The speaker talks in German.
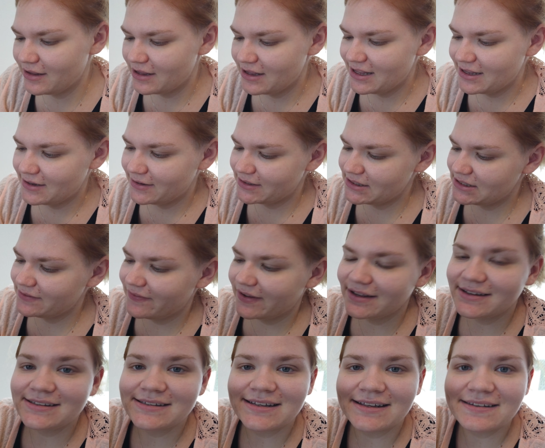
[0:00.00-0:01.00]
Und zwar ist
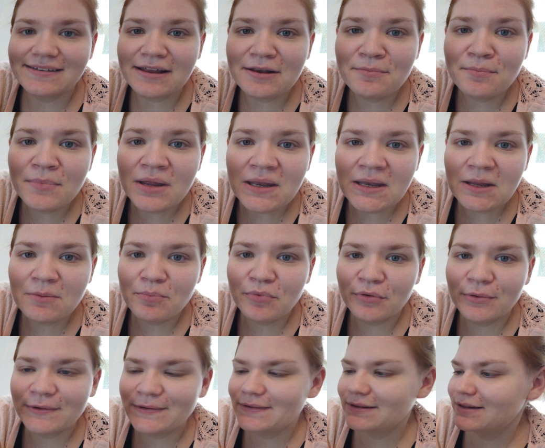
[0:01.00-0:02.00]
das ein
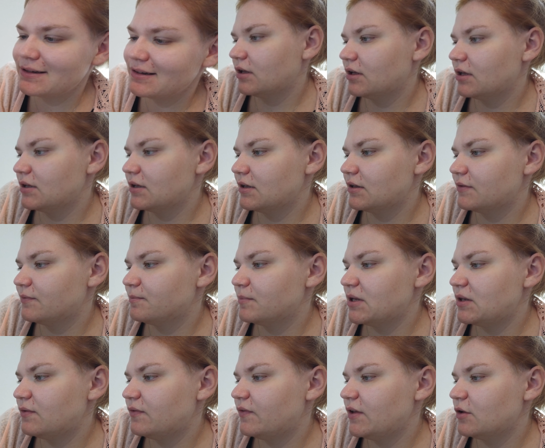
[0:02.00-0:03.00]
Mini-Puzzle mit
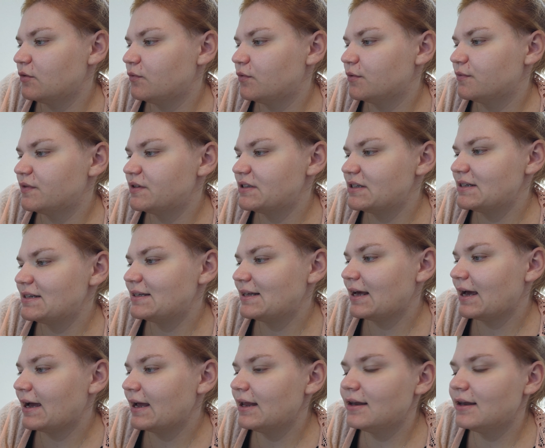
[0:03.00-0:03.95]
54 Teilen.